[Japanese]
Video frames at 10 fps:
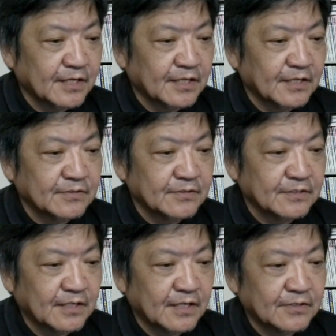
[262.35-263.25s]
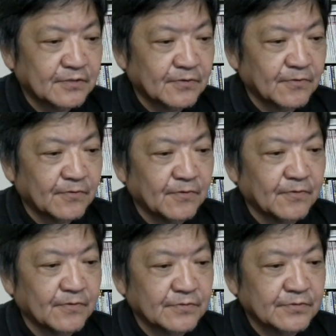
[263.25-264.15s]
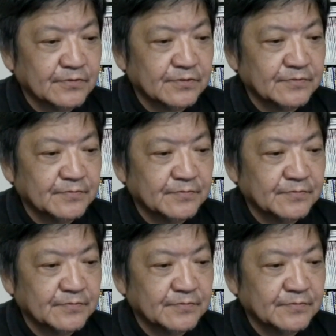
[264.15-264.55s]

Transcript: 背景について商法する